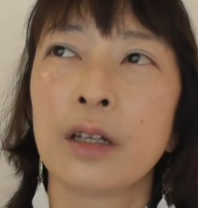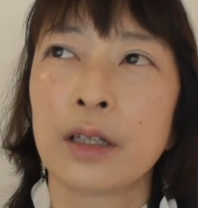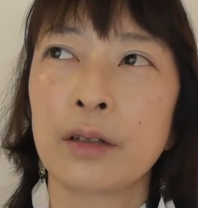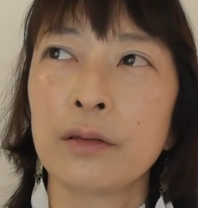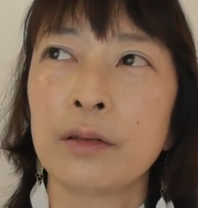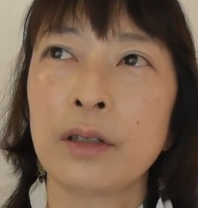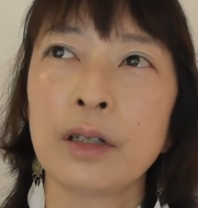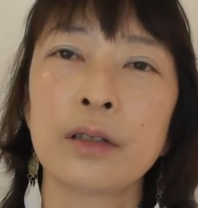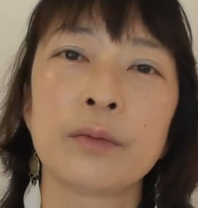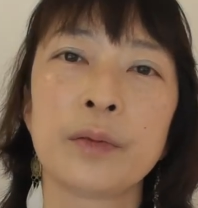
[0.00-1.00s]
で組んで
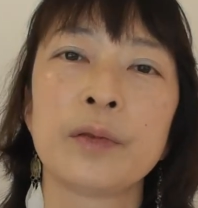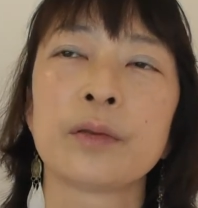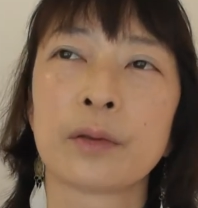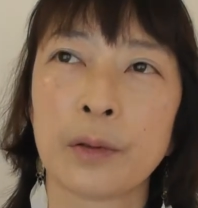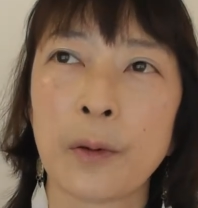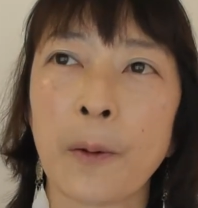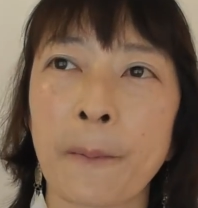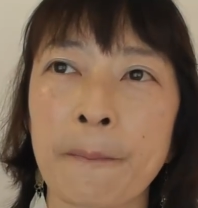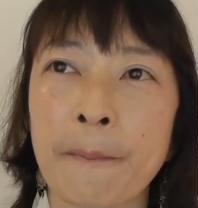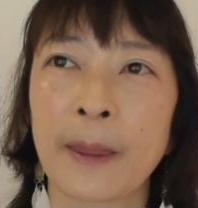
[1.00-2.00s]
ある部分の
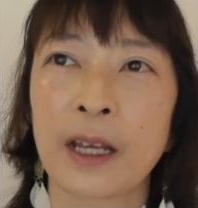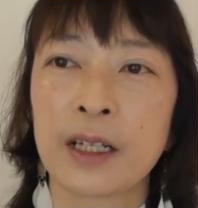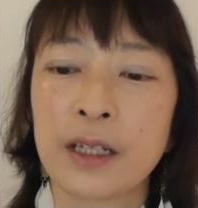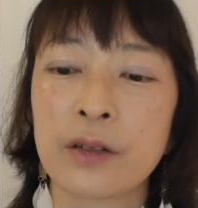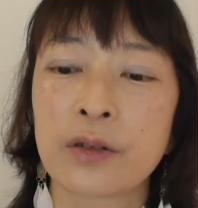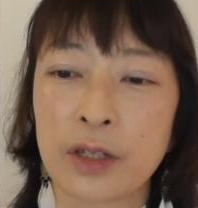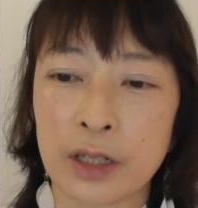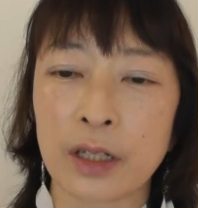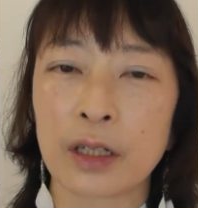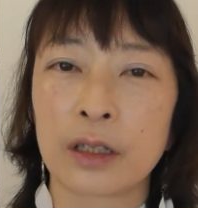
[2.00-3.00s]
入り
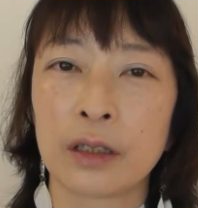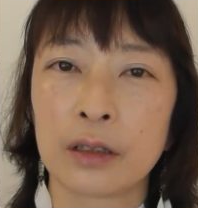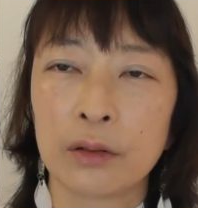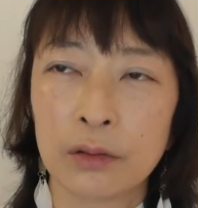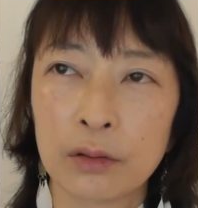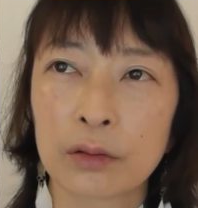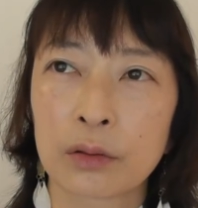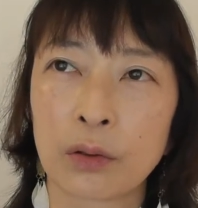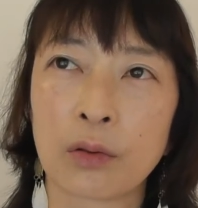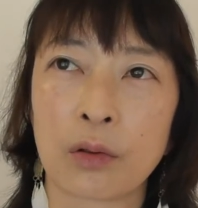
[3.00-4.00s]
口の
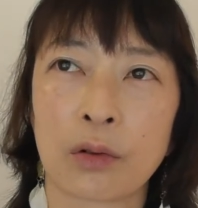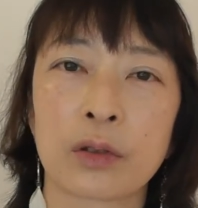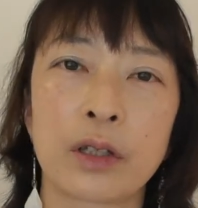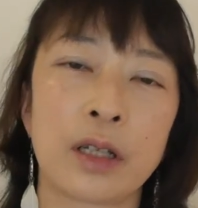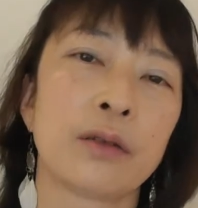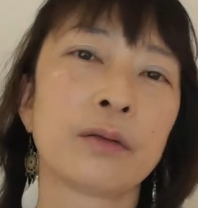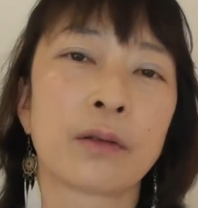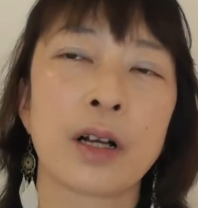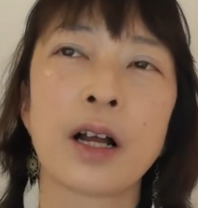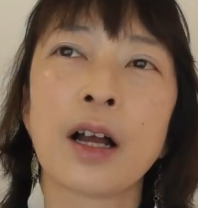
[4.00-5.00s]
ところっていうの
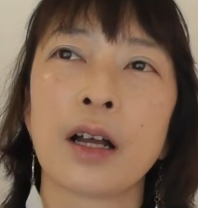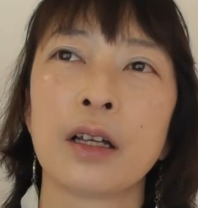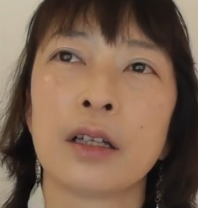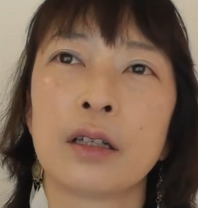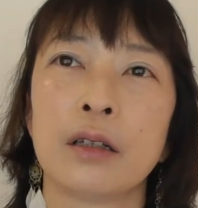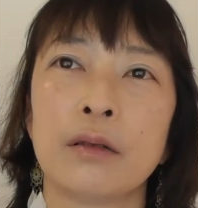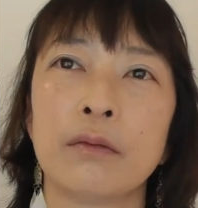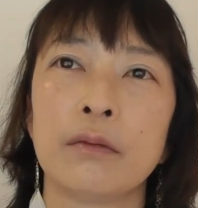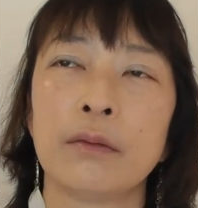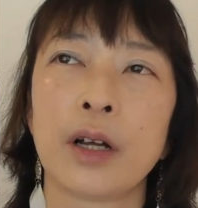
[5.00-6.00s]
が
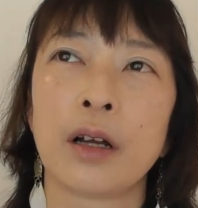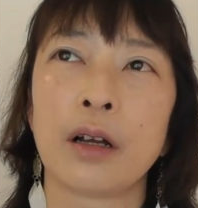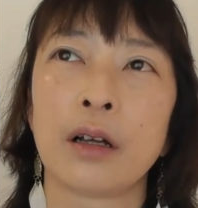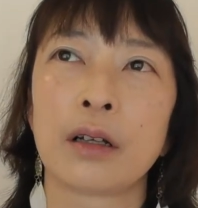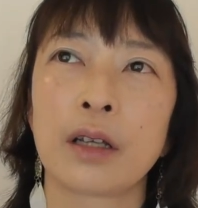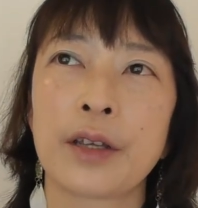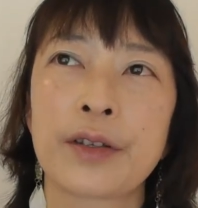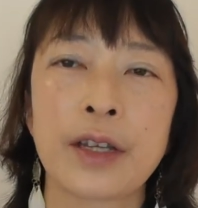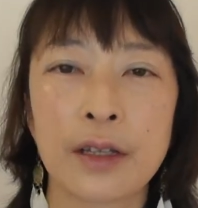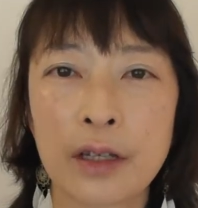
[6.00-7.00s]
まあ、
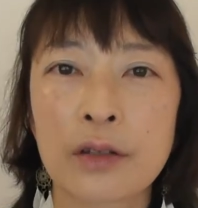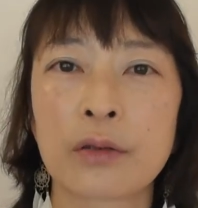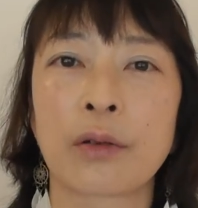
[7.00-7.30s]
SNS と